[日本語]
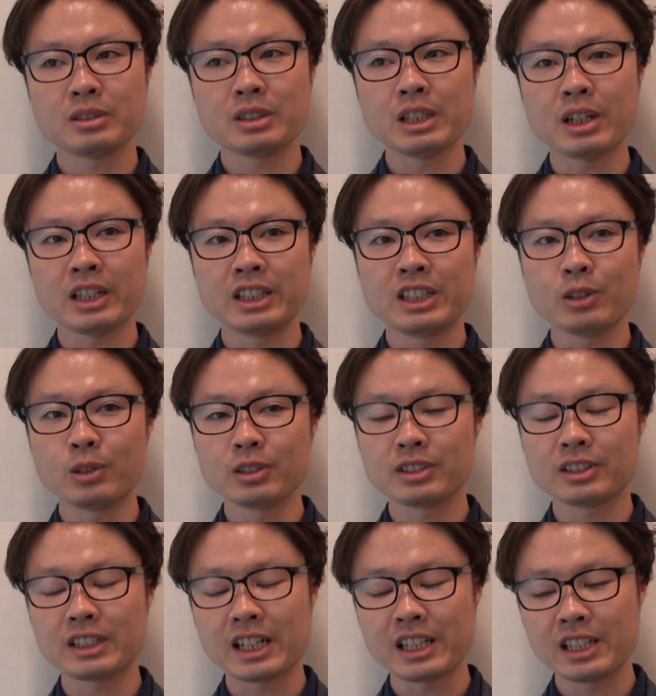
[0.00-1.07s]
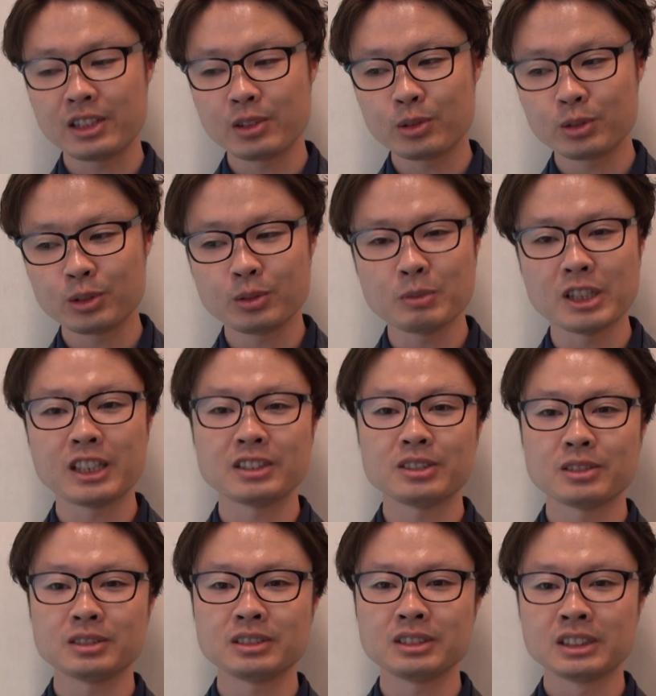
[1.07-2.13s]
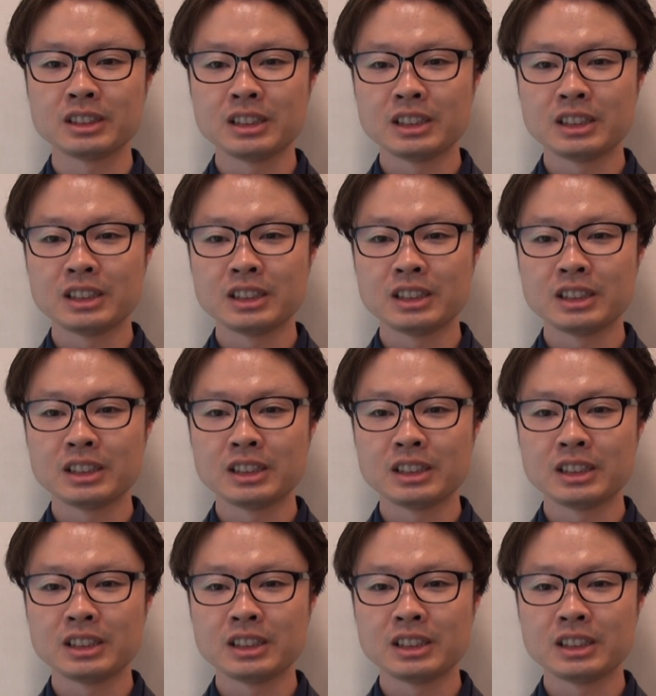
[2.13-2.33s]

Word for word: やはり日本代表のマラソン